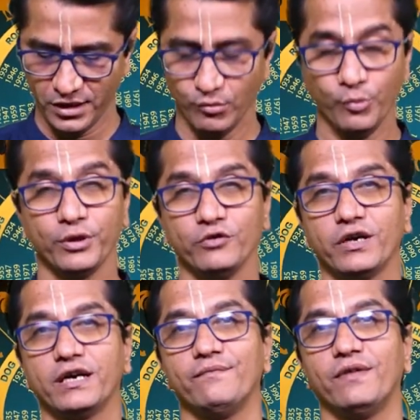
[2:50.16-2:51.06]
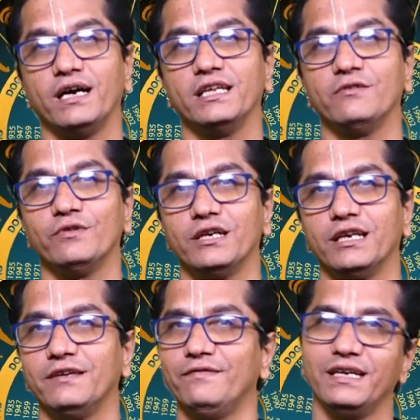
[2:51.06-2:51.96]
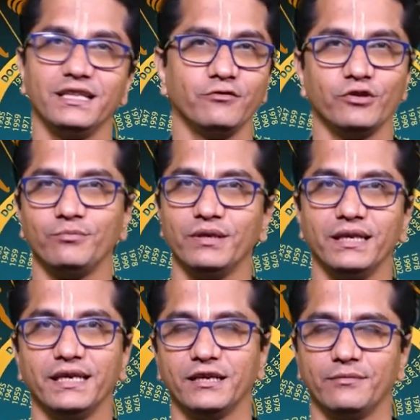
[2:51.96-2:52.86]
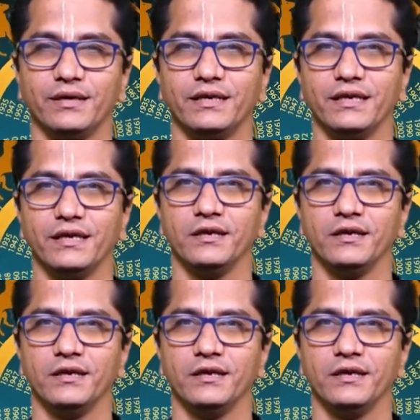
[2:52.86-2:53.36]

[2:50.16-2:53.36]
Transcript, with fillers: முப்பது வருடம் வாழ்ந்தவன் இல்லை வீழ்ந்தவனும் இல்லைங்கிற மாதிரி